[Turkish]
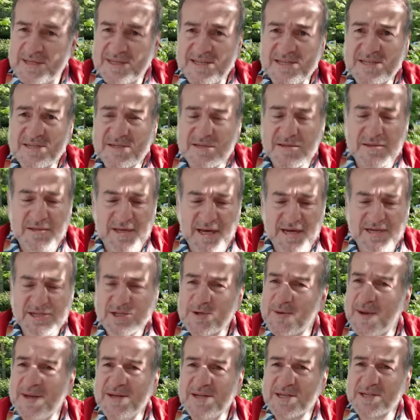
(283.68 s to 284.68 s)
Ki,
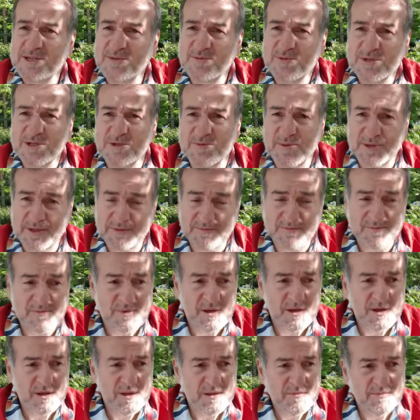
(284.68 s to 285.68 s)
gerçi ben yazıp çizmedim.
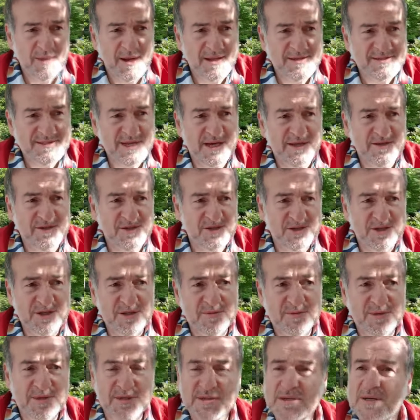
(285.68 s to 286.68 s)
Ben sadece
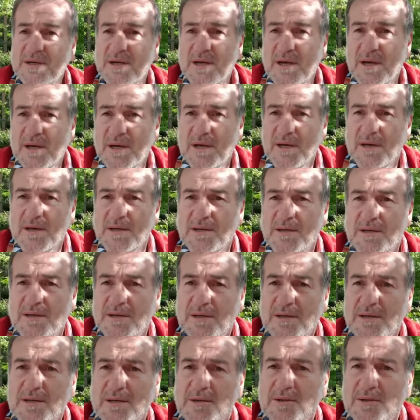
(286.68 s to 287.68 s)
dedim ki e,
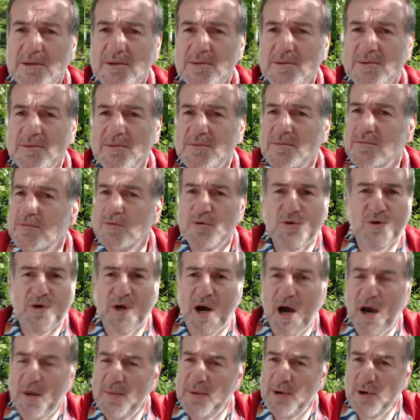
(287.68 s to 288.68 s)
Müge
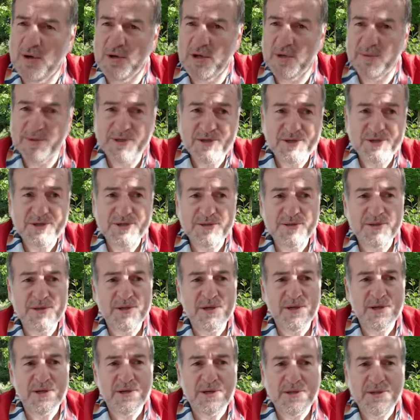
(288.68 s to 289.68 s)
hamile olabilir.
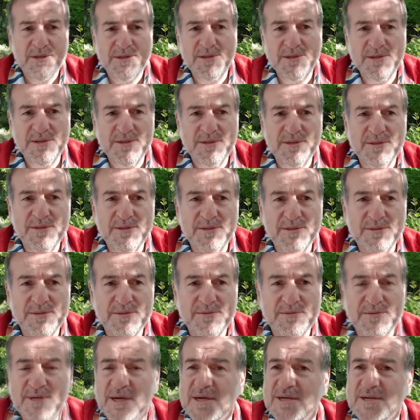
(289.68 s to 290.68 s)
E,
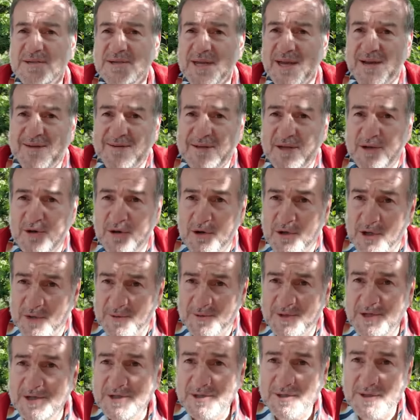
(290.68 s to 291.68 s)
yakında evleniyor
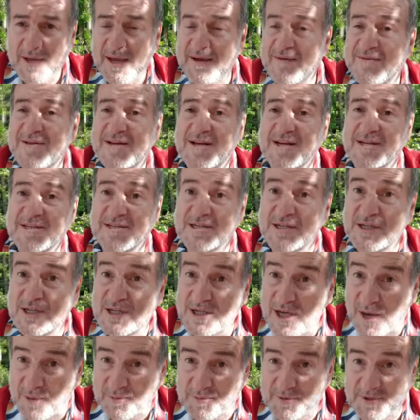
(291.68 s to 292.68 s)
olabilir. Evlilik
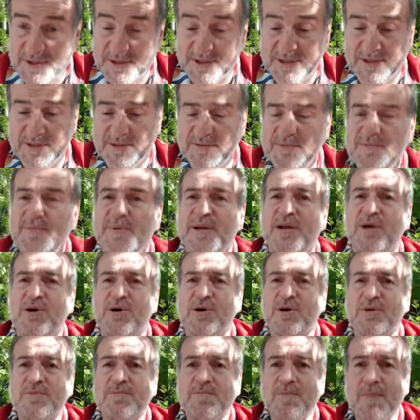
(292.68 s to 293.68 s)
hazırlığı yaptığını
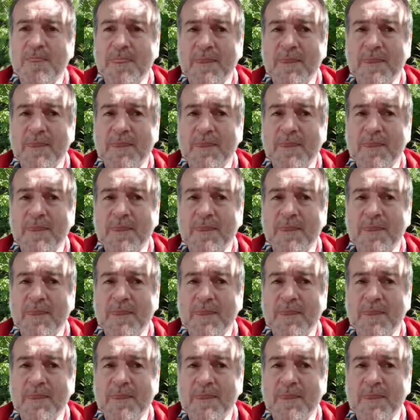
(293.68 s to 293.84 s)
biliyorum.